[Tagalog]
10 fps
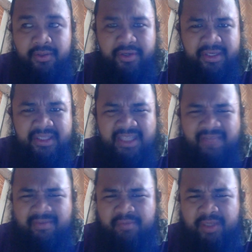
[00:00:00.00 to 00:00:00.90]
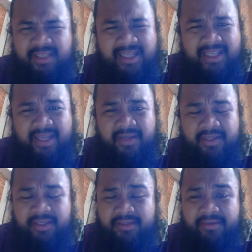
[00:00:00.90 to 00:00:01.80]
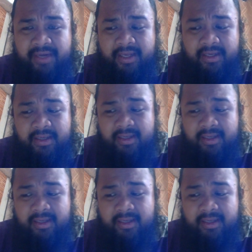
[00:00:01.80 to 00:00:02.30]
37 points ata 'yon, right?